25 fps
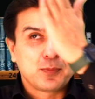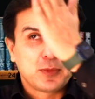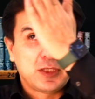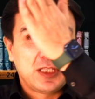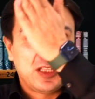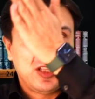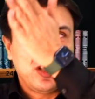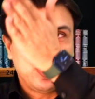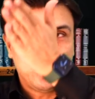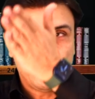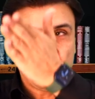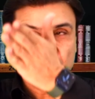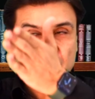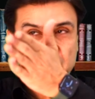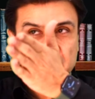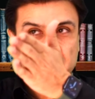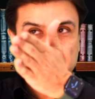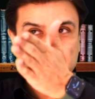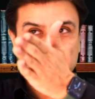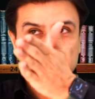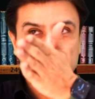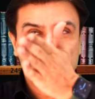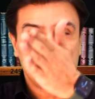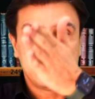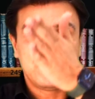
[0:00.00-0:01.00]

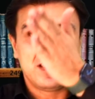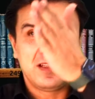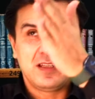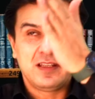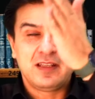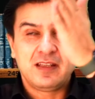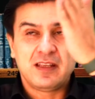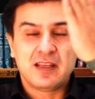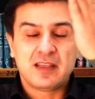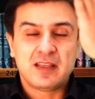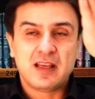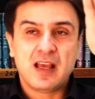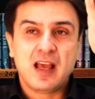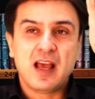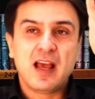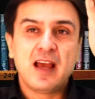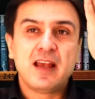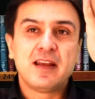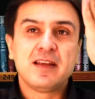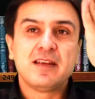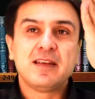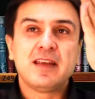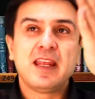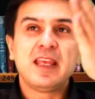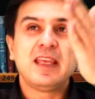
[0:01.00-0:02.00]
kişiliğinizi ya da
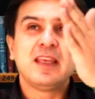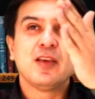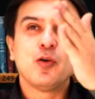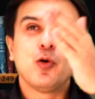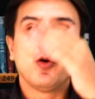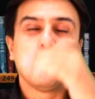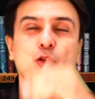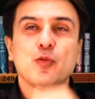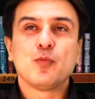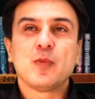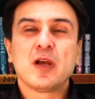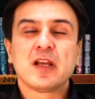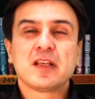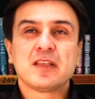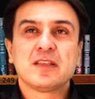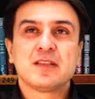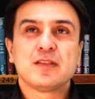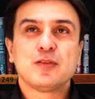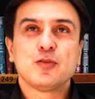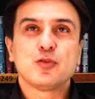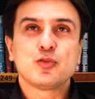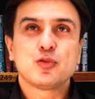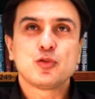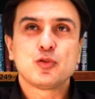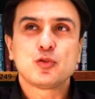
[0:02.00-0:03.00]
her neyi olmak
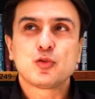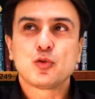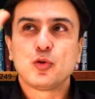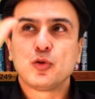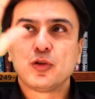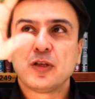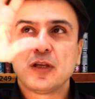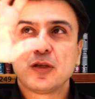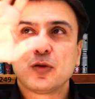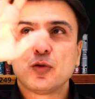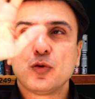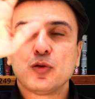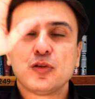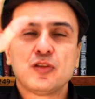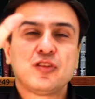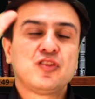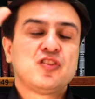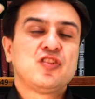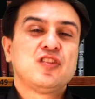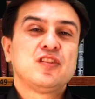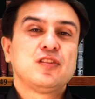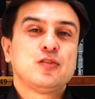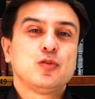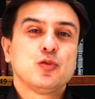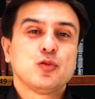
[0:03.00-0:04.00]
istiyorsunuz oraya da onu
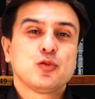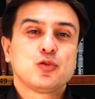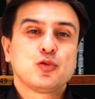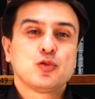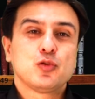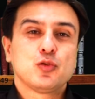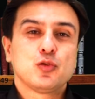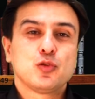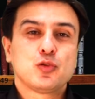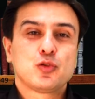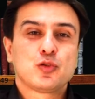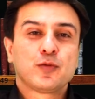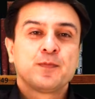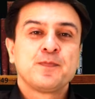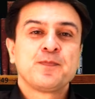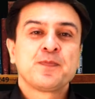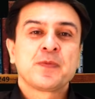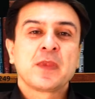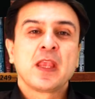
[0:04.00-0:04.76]
çiziyorsunuz.